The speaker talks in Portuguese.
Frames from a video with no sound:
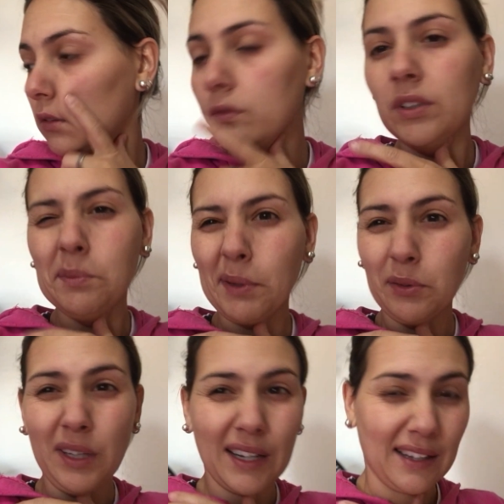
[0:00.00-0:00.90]
não vou limpar
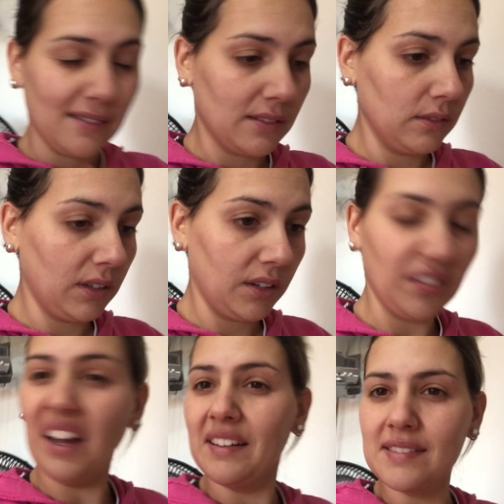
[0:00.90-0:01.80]
toda a casa, eu não quero
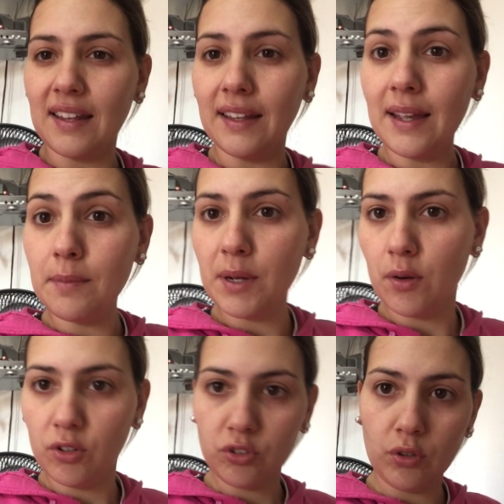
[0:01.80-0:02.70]
ficar cansada. Aí
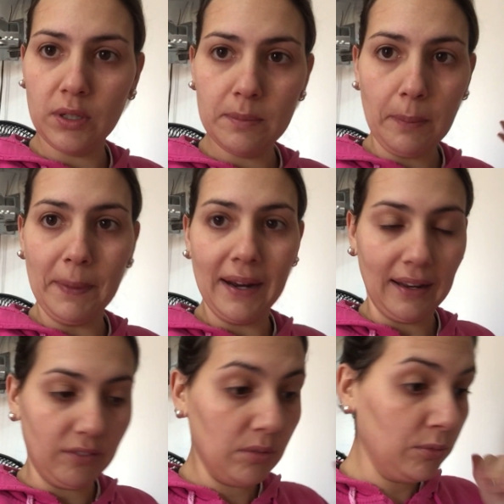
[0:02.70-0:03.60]
amanhã eu acho que eu limpo
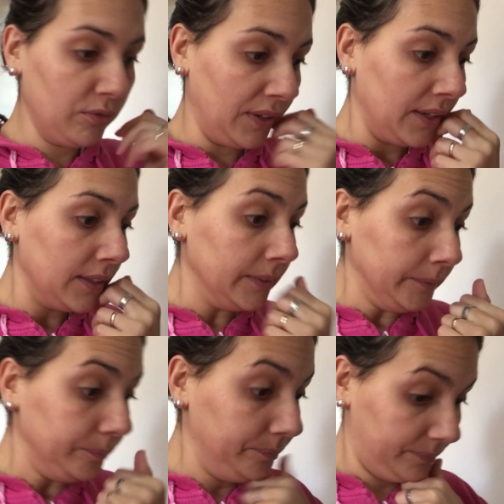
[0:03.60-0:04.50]
pra lá, vamos ver.
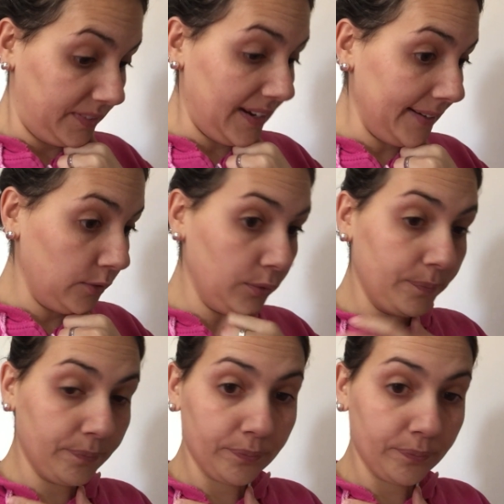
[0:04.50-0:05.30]
Certo?